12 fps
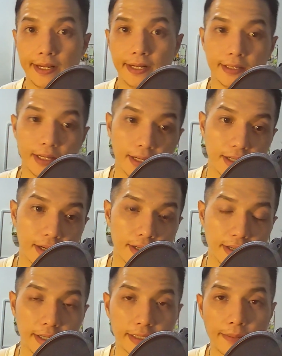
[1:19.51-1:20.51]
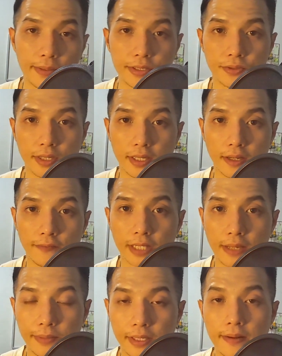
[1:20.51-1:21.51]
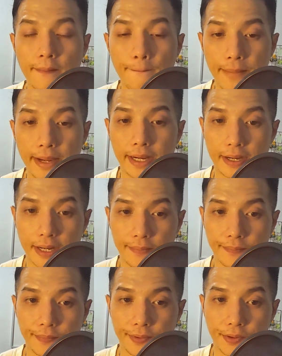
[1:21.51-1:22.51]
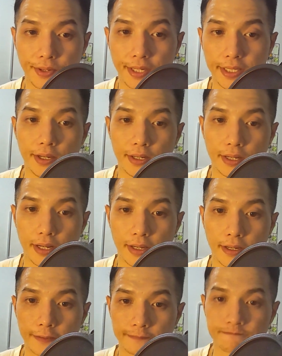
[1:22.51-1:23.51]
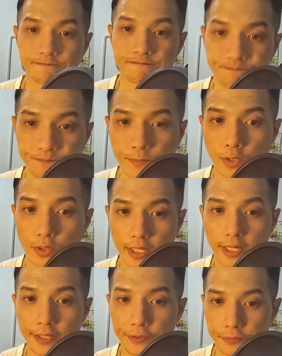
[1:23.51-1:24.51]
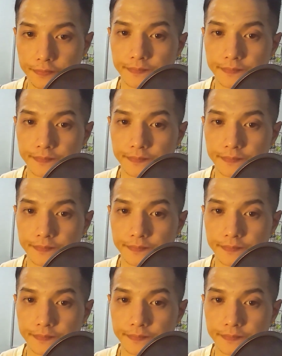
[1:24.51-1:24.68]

Nah, kadang-kadang ditambah juga dengan vitamin B6. Oke? Okay? Dan oleh karena itu,